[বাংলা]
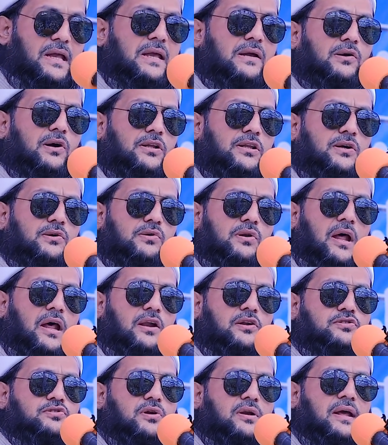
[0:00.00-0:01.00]
এই কথাগুলো
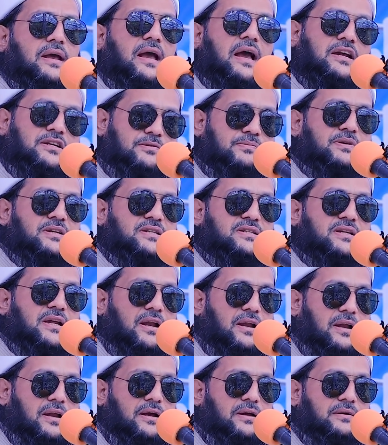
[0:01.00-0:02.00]
আলোচনায় আসবে
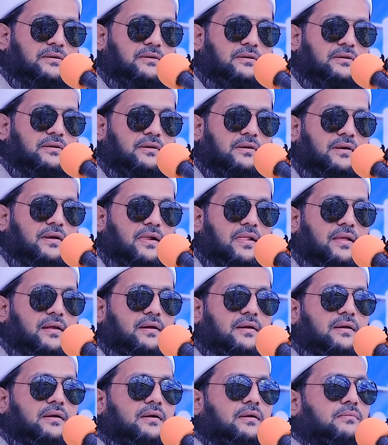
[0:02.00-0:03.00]
ইনশাল্লাহ
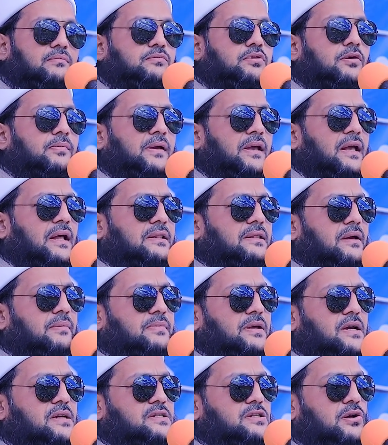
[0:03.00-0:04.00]
ভূমিকাতে
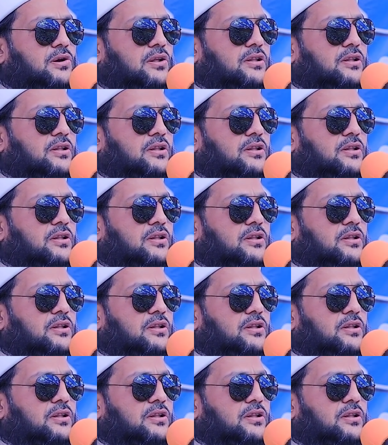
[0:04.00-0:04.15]
আমি একটি